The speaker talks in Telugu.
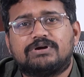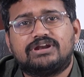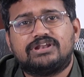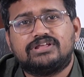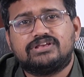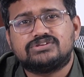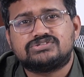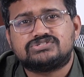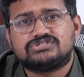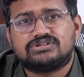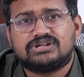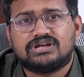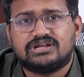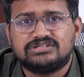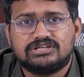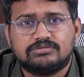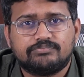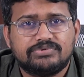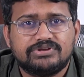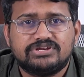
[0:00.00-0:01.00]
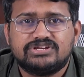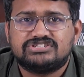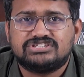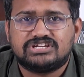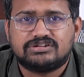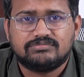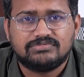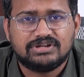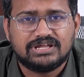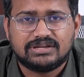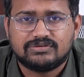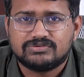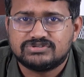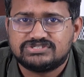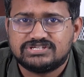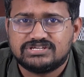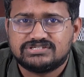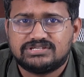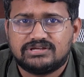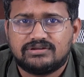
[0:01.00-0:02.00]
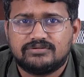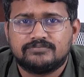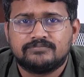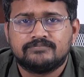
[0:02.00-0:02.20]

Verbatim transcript: పార్టీకి ఇస్తున్నా అని చెప్పి షర్మిల అనౌన్స్ చేశారు